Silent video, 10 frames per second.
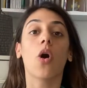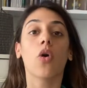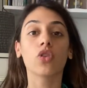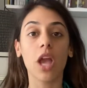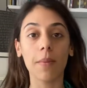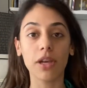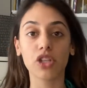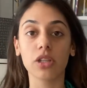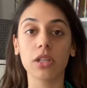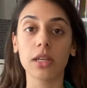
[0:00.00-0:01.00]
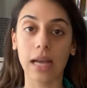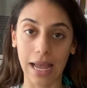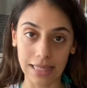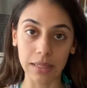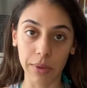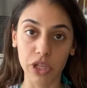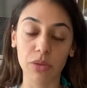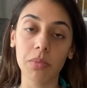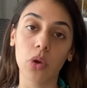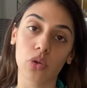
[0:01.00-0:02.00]
Onu yapmak için, kaydetmek
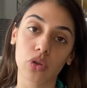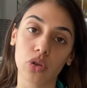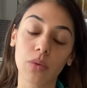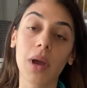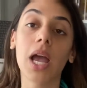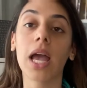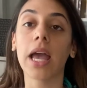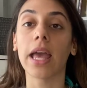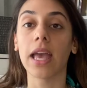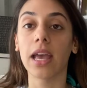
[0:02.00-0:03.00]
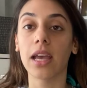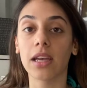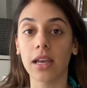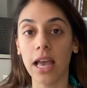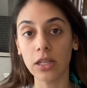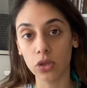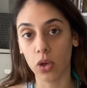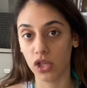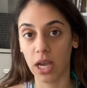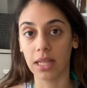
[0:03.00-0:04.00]
için bir oturdum. Ee, en
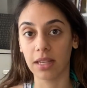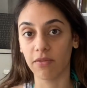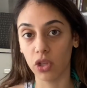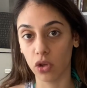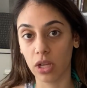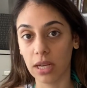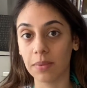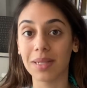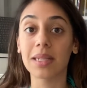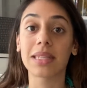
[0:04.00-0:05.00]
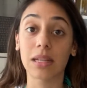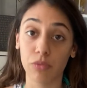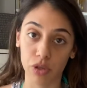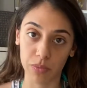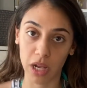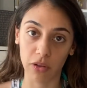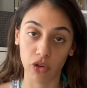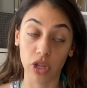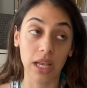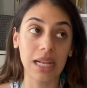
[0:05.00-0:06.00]
son çektiğim videoların hepsini silmişim
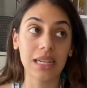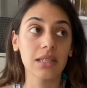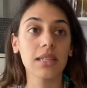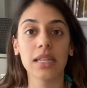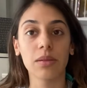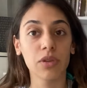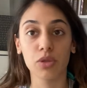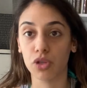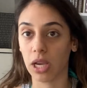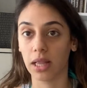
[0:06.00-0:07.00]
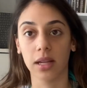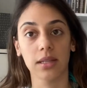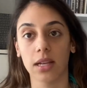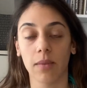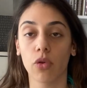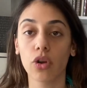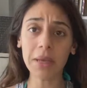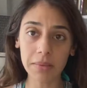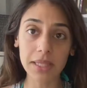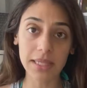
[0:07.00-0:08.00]
telefondan. Yani nasıl sildim hiçbir şekilde hatırlamıyorum.
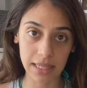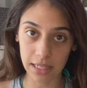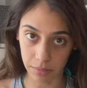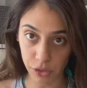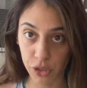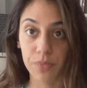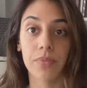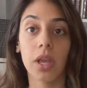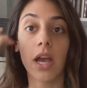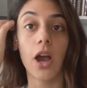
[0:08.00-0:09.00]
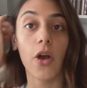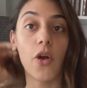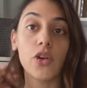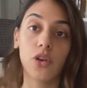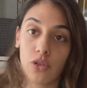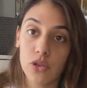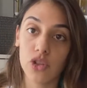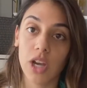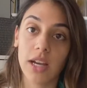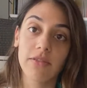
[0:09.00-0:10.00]
Hepsi silinmiş. Öyle
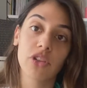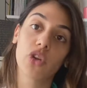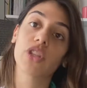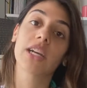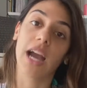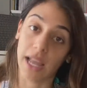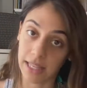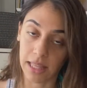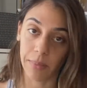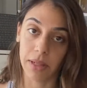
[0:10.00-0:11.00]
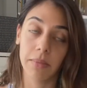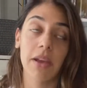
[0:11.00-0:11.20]
olunca videoyu da kaydedemedim.